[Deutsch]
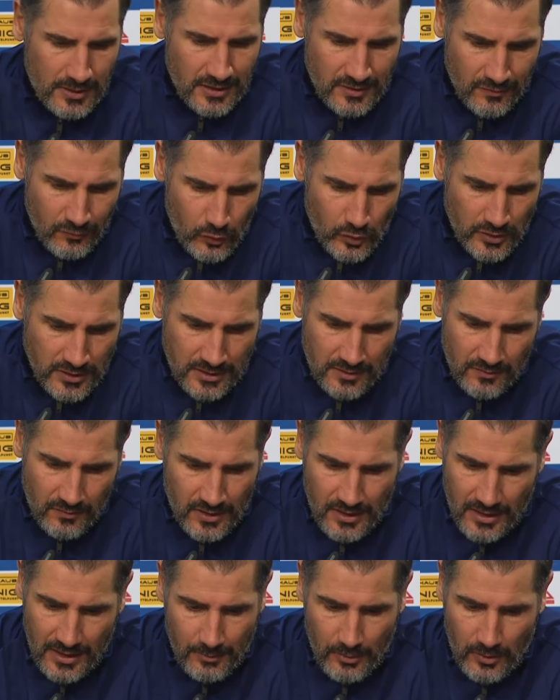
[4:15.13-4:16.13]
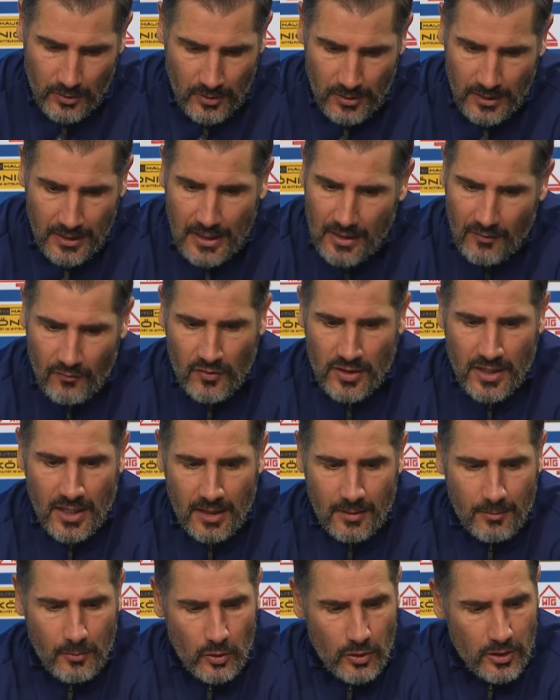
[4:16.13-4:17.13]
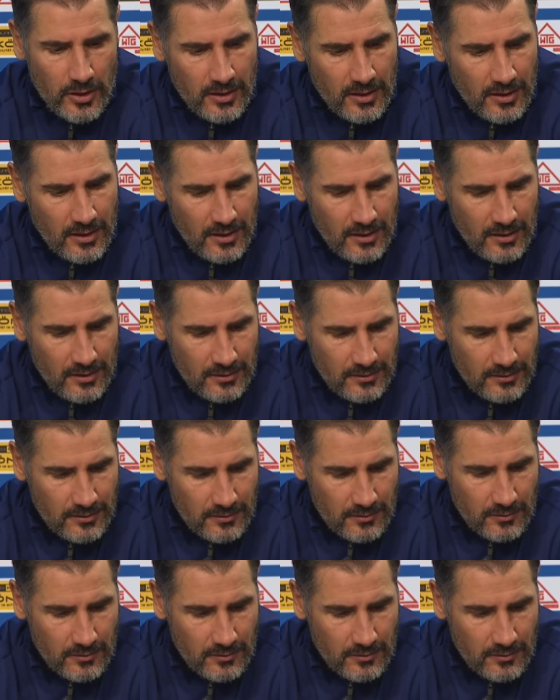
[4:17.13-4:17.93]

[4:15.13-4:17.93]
das wussten wir, aber wir haben heute